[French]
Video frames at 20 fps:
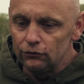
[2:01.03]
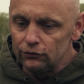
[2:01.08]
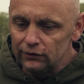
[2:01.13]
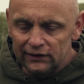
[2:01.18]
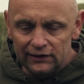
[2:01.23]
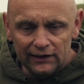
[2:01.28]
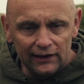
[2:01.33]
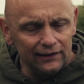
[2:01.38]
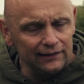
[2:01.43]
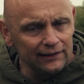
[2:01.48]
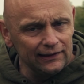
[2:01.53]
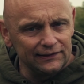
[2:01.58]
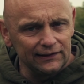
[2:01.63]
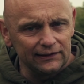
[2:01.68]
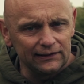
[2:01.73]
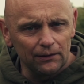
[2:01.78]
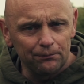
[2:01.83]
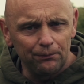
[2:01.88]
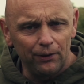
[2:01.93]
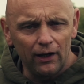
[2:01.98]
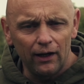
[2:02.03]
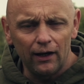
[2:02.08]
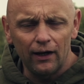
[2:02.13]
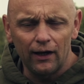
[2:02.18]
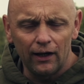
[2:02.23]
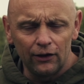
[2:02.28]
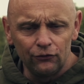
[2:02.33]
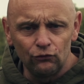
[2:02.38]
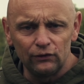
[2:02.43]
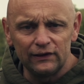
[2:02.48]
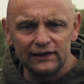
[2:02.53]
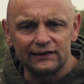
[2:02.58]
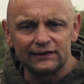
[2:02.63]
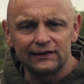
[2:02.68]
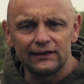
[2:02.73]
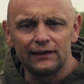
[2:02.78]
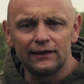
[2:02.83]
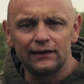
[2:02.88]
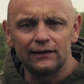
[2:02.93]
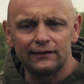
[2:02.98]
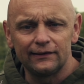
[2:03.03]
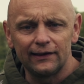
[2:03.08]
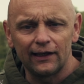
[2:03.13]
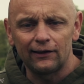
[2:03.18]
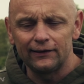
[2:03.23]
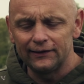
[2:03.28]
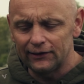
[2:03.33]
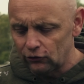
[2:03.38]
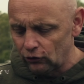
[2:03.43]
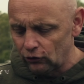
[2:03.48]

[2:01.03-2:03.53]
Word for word: n'hésitez pas à nous laisser des, des